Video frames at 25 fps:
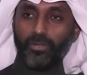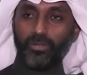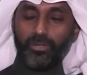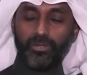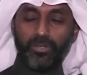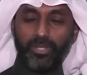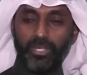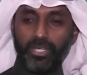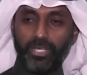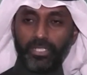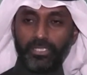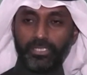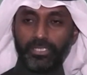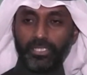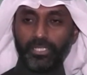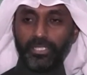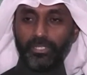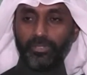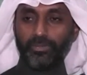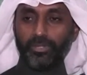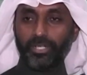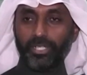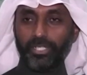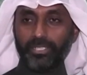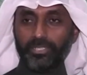كل حاجة يعني
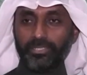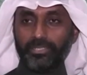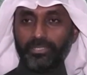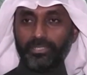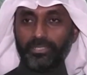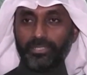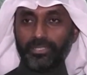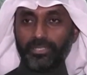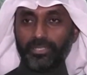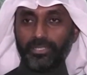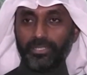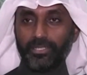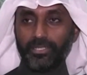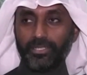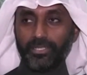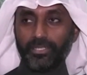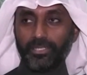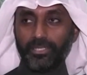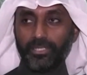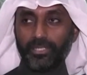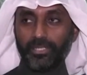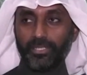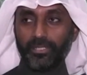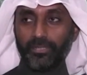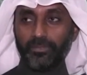الواحد
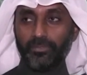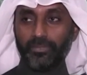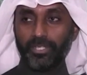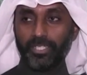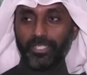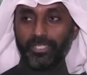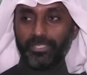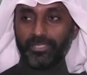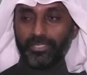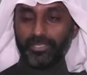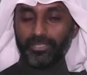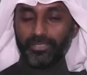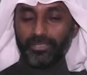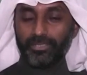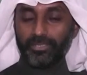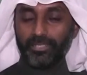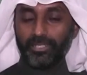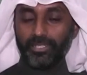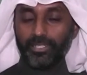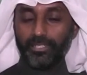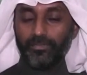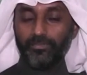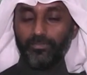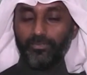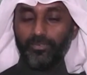آه، ما يقدر
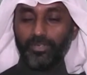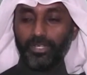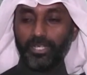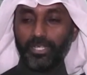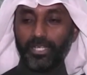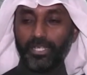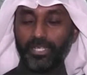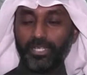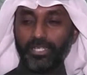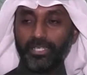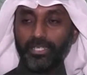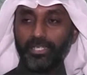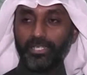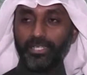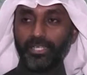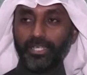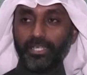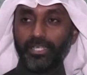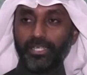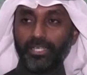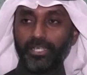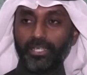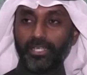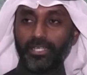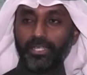يتكلم فأنا
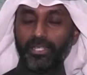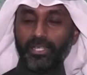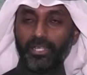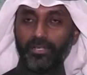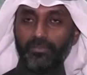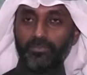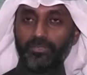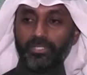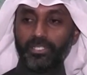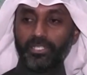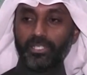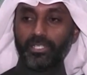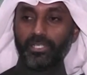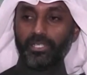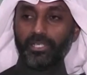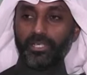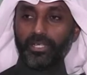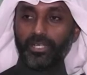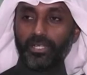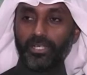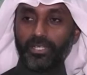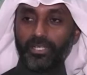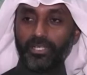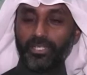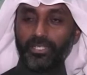الحمد
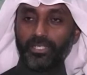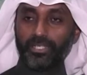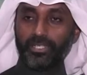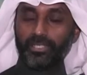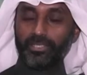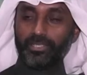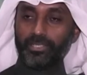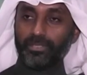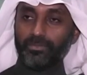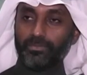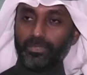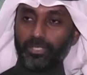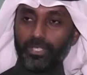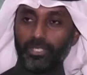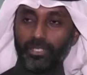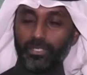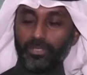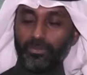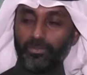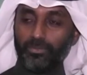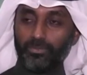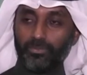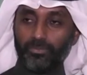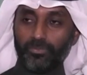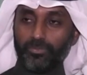لله قدمت
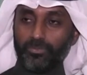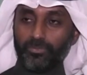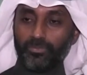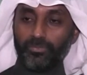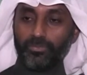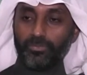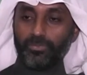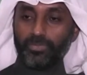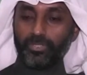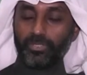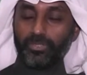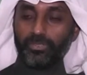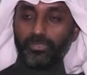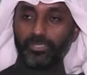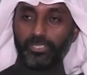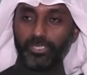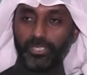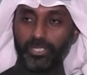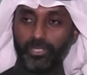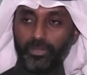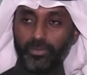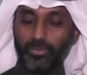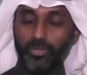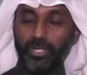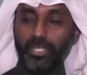لهم كل
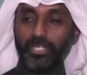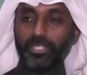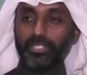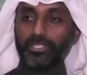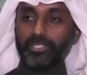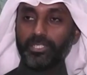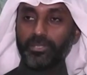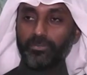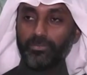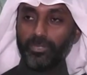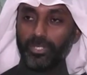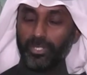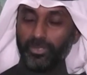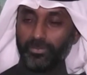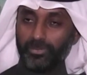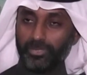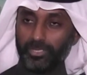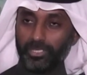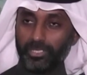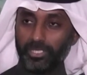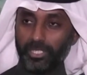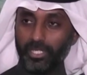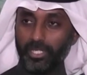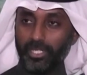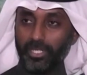شيء وحقدم لهم إن
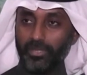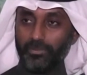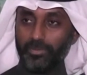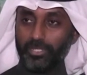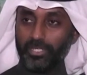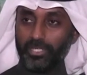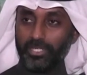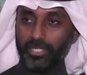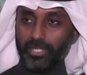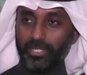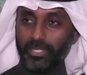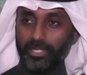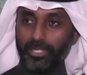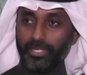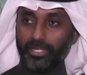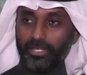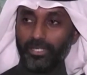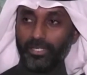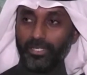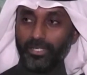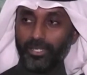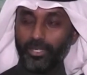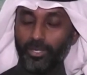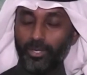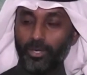شاء الله بإذن الله
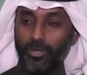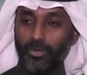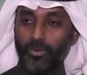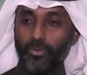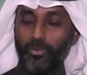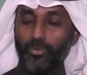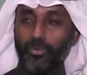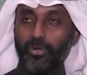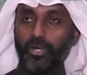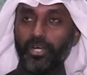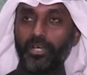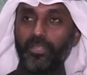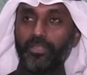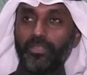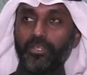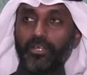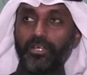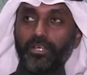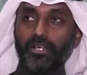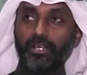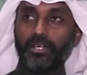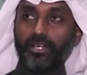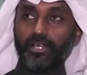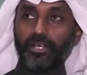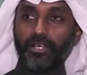وهذا
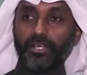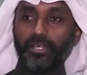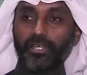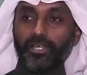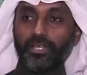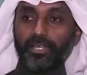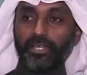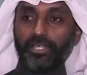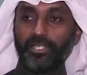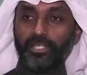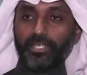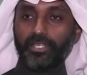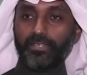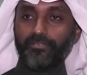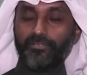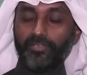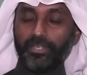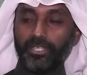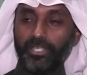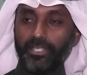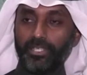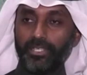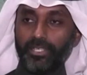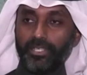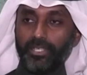يعني
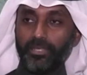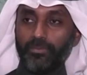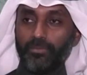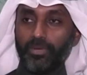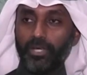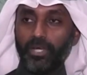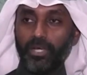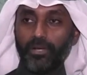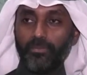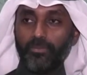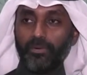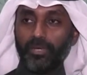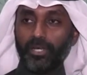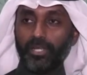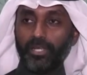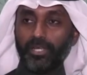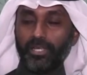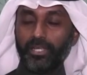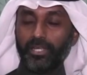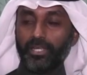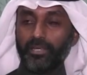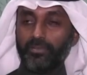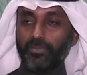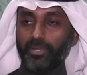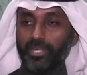فريقي ما حبخل
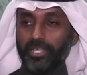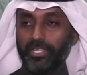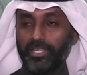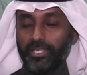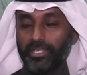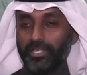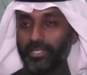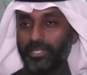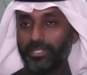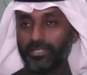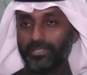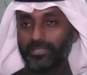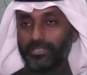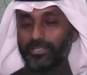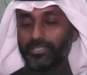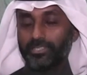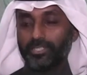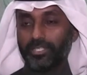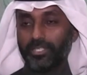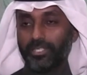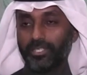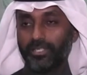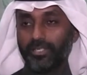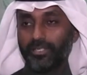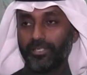عليه بأي حاجة إن
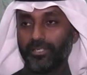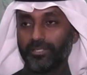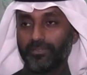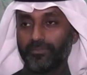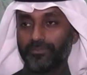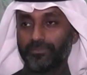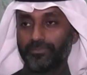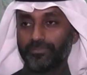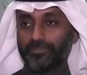شاء الله